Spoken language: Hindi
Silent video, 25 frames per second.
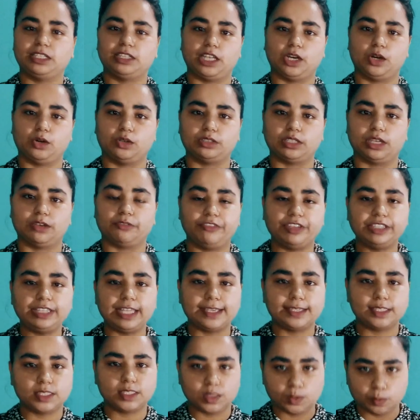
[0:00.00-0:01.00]
पता होता
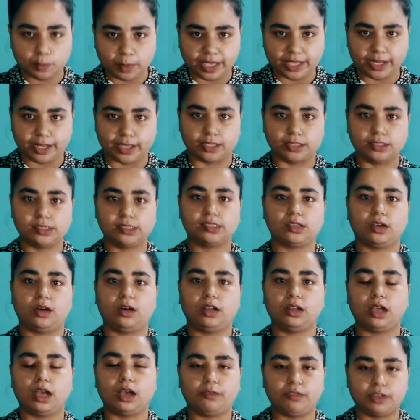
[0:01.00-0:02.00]
विद एक्सपीरियंस
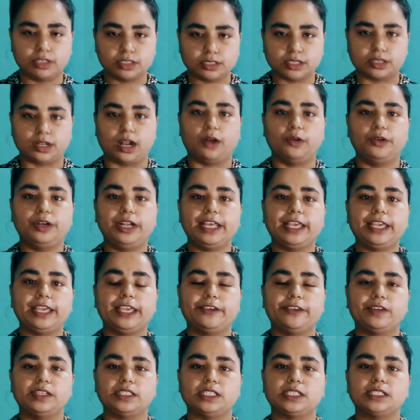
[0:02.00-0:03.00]
और अवर सराउंडिंग
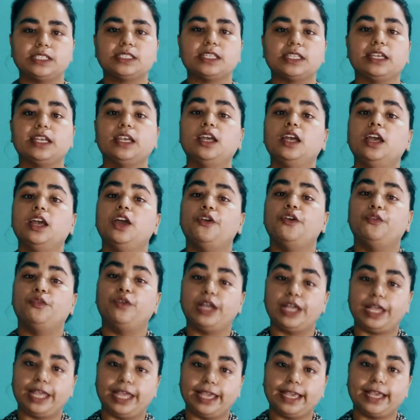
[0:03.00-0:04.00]
की वजह से
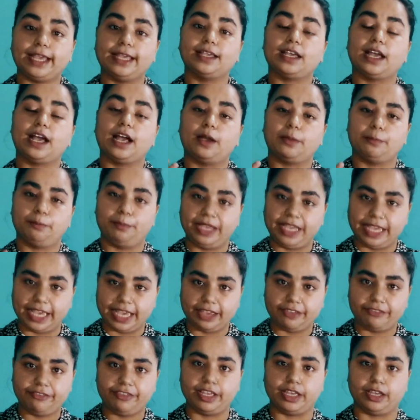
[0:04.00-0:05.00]
वह एक
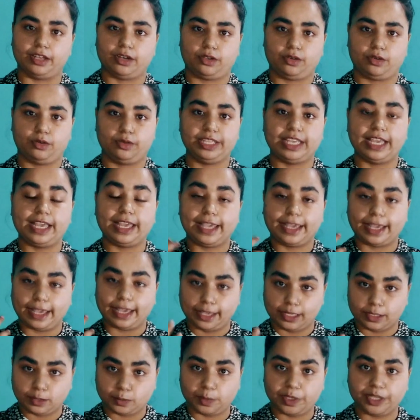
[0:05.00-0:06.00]
बिहेवियर को या एक
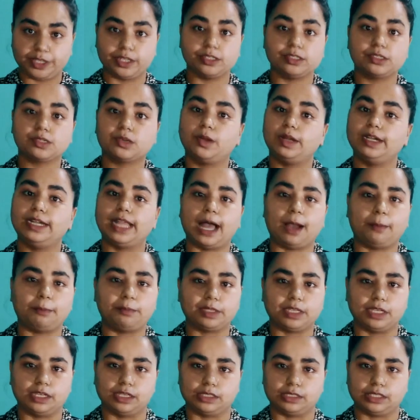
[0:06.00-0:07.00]
एक्सपीरियंस को
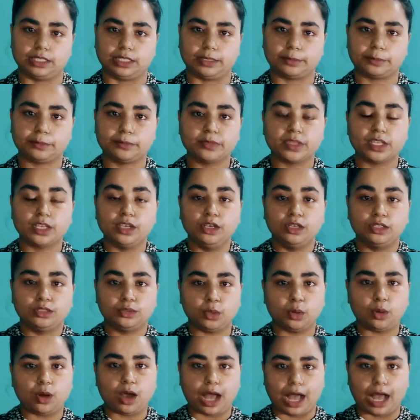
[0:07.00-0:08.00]
अडाप्ट करते
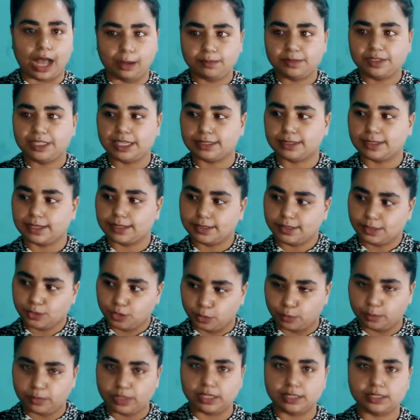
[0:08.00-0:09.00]
हैं तो आप जैसे
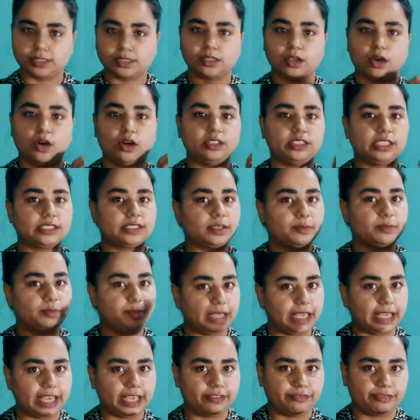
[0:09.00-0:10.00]
स्टूमलस और जैसे
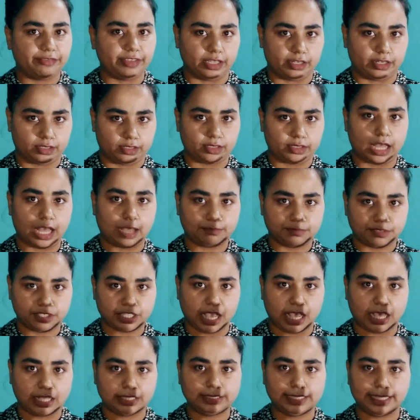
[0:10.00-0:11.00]
बिहेवियर आप
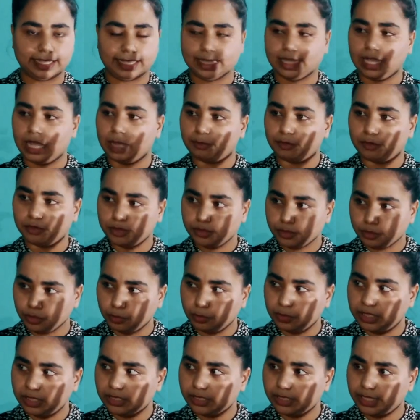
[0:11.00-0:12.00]
चाहते हैं आपको
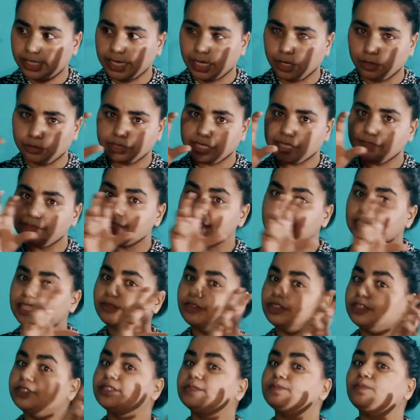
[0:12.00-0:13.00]
स्टूमलस देना होता है
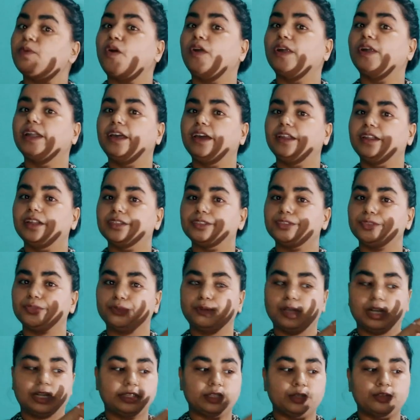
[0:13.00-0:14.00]
वैसे वो रिस्पॉन्ड करना
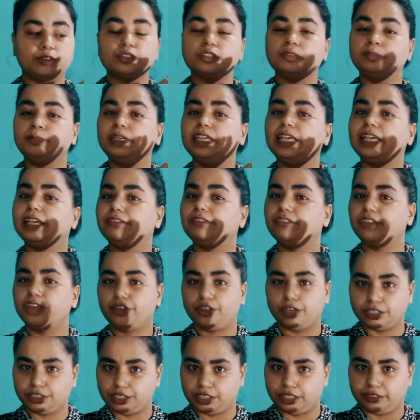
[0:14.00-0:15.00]
शुरू करते हैं उस बिहेवियर
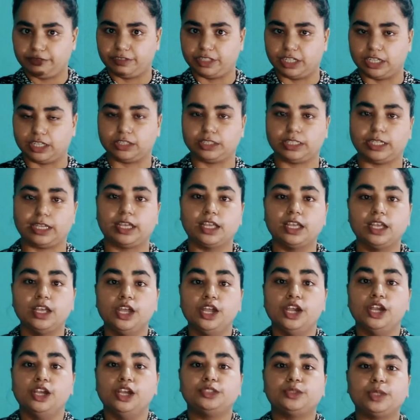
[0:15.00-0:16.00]
को अचीव करते हैं
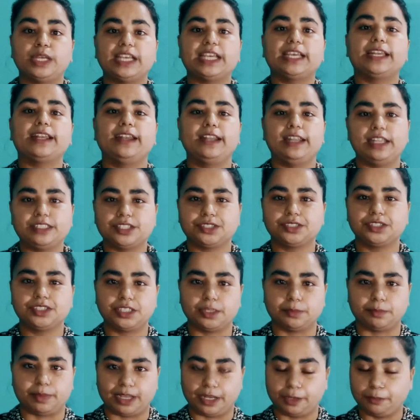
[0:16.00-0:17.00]
तो एक
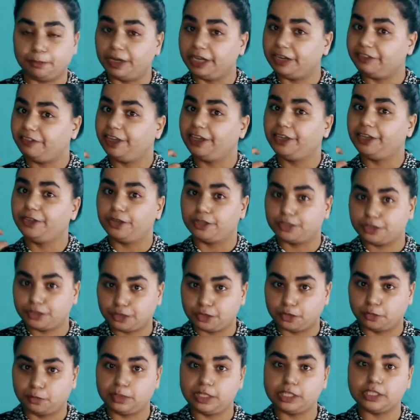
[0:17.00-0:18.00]
रिलेशनशिप है इन बिटवीन योर
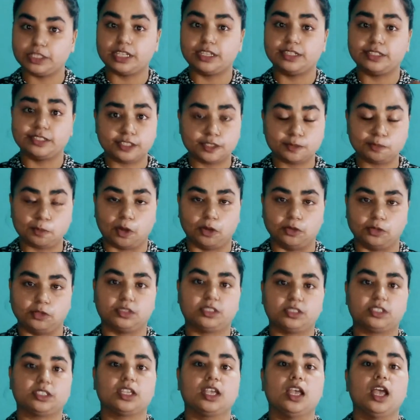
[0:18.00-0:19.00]
स्टूमलस एंड
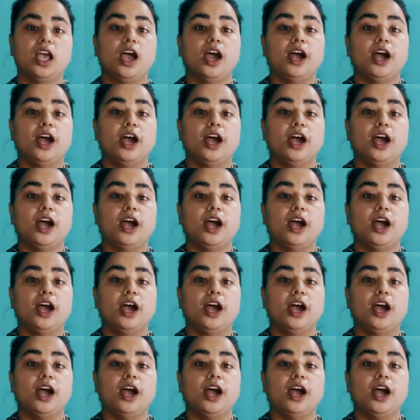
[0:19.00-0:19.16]
रिस्पॉन्स